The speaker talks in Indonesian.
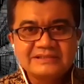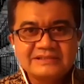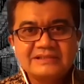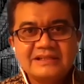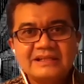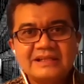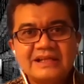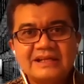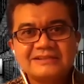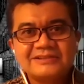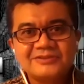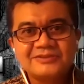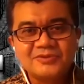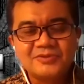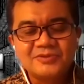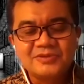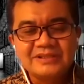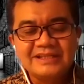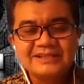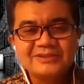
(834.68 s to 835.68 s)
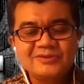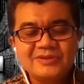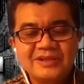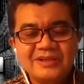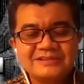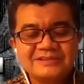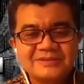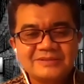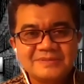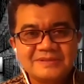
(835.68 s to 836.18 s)
tidak langsung itulah
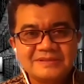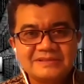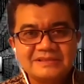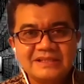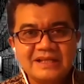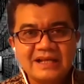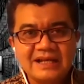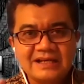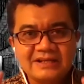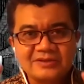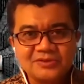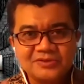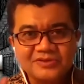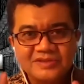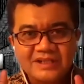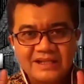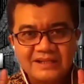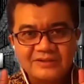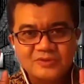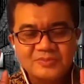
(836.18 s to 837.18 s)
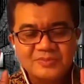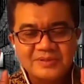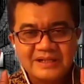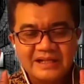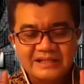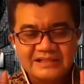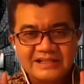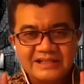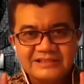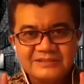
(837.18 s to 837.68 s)
yang semestinya harus selalu
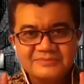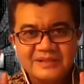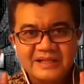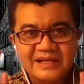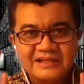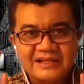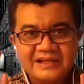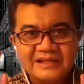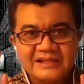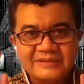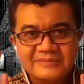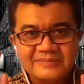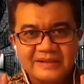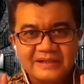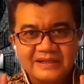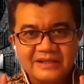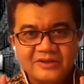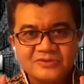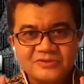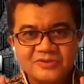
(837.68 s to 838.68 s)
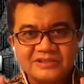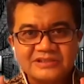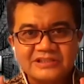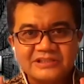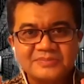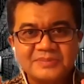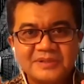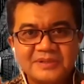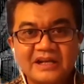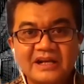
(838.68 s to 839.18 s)
berada di belakang kepala
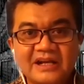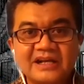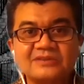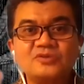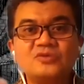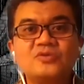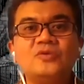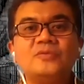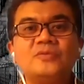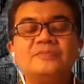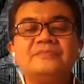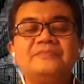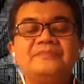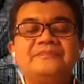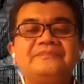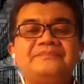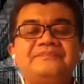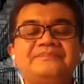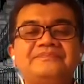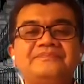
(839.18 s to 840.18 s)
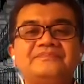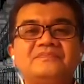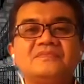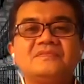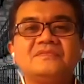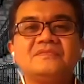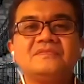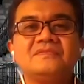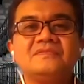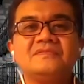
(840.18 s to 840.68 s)
otoritas penegakan hukum.
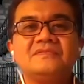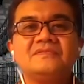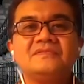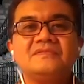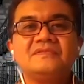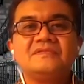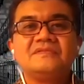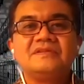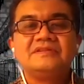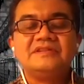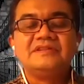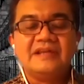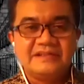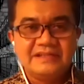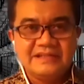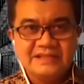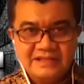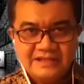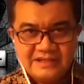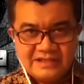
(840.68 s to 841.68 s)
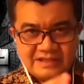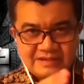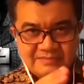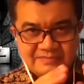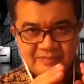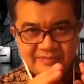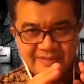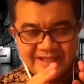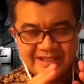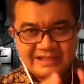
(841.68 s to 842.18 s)
Jadi
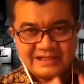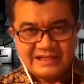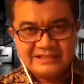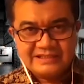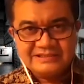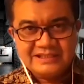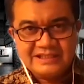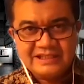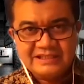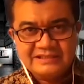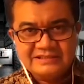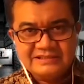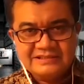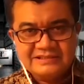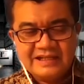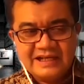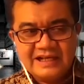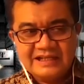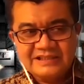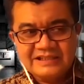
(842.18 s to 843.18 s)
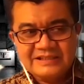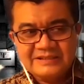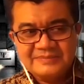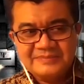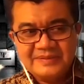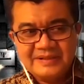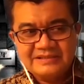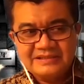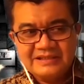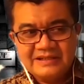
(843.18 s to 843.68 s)
pemikirannya tidak hanya
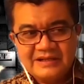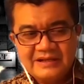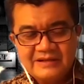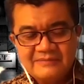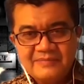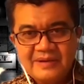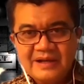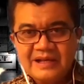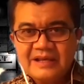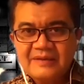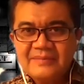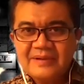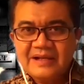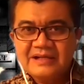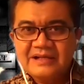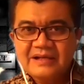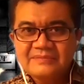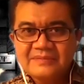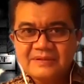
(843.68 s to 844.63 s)
kepada bagaimana